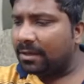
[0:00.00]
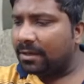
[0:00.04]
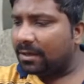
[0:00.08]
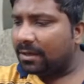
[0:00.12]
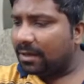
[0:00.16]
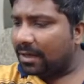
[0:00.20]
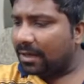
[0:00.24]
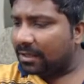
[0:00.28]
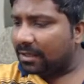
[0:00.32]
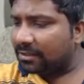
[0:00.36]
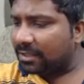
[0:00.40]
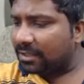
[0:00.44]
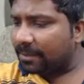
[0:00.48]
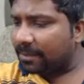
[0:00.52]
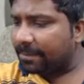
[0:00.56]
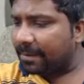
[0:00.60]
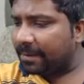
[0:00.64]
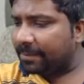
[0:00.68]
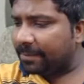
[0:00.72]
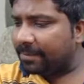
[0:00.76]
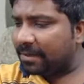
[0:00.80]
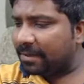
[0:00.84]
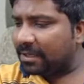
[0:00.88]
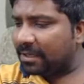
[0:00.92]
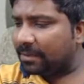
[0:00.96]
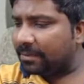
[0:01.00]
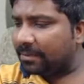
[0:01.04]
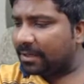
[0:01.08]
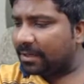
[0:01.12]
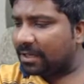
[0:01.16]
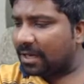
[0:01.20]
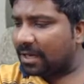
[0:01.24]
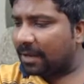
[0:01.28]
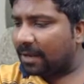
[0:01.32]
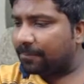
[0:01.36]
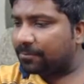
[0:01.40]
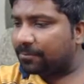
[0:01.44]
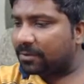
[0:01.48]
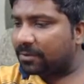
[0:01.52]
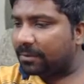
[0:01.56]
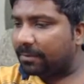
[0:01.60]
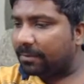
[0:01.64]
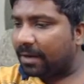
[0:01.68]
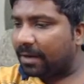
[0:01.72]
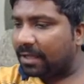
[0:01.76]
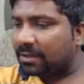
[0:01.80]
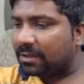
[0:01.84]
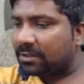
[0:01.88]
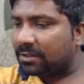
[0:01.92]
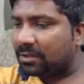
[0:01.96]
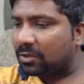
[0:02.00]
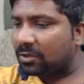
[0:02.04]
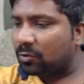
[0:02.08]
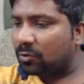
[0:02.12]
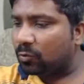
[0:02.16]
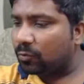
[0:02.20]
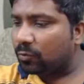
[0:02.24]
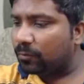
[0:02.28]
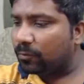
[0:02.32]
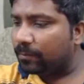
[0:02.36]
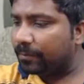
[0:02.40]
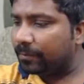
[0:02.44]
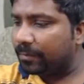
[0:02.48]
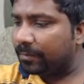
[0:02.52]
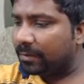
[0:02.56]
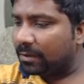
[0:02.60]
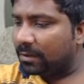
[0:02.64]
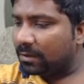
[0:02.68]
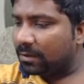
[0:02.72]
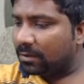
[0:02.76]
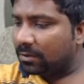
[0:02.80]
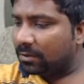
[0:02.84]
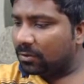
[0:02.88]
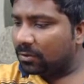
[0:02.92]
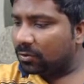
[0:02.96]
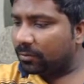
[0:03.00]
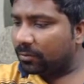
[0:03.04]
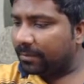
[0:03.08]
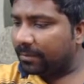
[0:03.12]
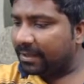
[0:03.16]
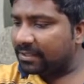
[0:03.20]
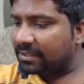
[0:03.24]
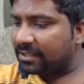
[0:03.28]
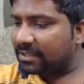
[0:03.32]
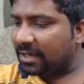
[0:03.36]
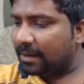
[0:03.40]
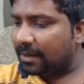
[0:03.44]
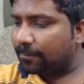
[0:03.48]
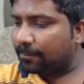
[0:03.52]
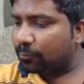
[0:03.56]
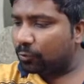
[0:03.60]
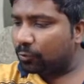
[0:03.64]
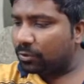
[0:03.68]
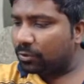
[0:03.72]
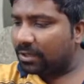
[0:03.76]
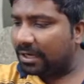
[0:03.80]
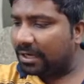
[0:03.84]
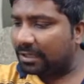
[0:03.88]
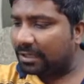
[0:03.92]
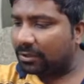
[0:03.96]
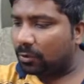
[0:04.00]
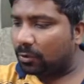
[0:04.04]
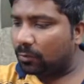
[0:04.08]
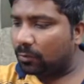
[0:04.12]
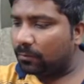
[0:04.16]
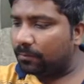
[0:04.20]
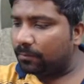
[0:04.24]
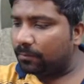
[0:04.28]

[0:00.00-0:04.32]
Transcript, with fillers: अदर पेपर की भी अगर आपसे बात करूं तो मैं ज़रा आपको दिखाता हूं